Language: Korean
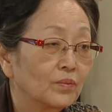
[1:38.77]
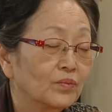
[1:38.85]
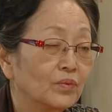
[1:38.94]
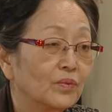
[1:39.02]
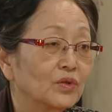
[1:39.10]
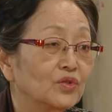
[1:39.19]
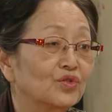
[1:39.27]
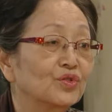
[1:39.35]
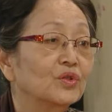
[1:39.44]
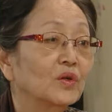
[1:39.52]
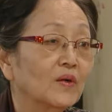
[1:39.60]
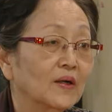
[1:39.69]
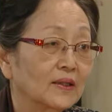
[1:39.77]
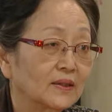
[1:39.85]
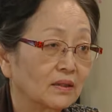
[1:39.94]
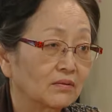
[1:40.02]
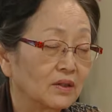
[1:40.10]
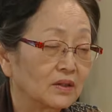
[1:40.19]
부모는 수족과
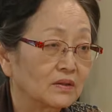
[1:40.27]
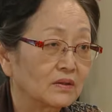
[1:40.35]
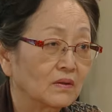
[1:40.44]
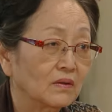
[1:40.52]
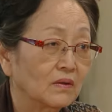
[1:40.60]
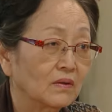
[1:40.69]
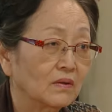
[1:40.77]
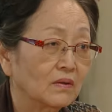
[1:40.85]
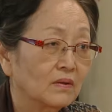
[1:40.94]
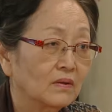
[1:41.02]
같다고 했어